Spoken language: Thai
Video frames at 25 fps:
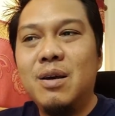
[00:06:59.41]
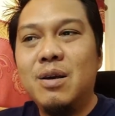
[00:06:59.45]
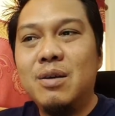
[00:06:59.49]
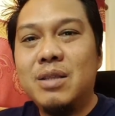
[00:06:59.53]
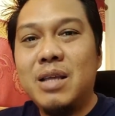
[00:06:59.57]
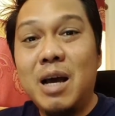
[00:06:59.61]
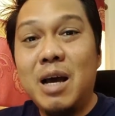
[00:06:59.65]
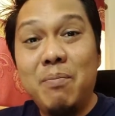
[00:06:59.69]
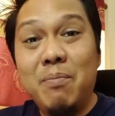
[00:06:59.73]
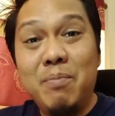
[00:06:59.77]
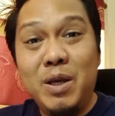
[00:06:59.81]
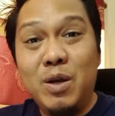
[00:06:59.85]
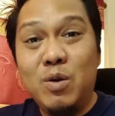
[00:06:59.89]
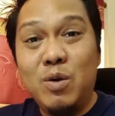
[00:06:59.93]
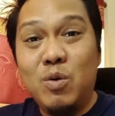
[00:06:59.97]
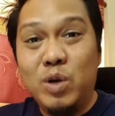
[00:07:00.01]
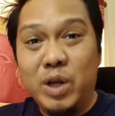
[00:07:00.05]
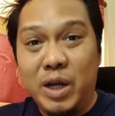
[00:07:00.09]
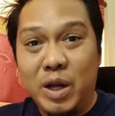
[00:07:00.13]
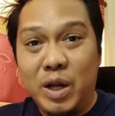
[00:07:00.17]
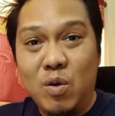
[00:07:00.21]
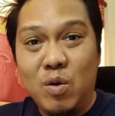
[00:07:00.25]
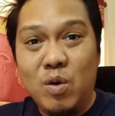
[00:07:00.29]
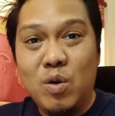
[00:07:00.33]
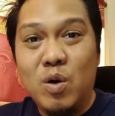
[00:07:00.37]
ถ้ามีคน
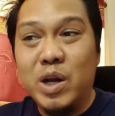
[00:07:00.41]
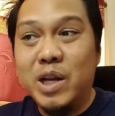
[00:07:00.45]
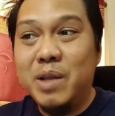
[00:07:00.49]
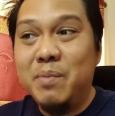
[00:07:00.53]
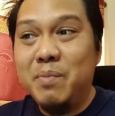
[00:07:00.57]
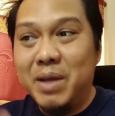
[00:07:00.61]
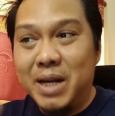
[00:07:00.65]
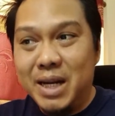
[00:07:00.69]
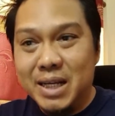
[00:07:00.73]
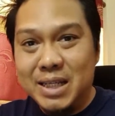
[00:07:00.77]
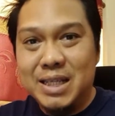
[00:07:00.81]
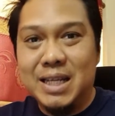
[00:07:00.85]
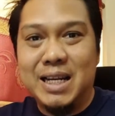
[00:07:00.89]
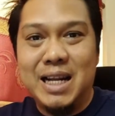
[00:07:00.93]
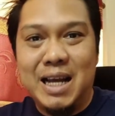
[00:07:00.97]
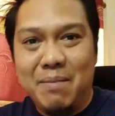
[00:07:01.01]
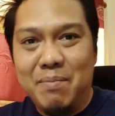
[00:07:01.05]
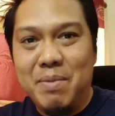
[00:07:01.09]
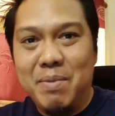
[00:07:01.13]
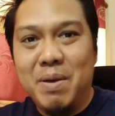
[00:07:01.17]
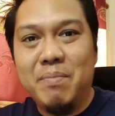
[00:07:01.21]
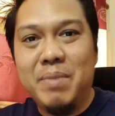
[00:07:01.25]
ในองค์กรที่มีลักษณะแบบ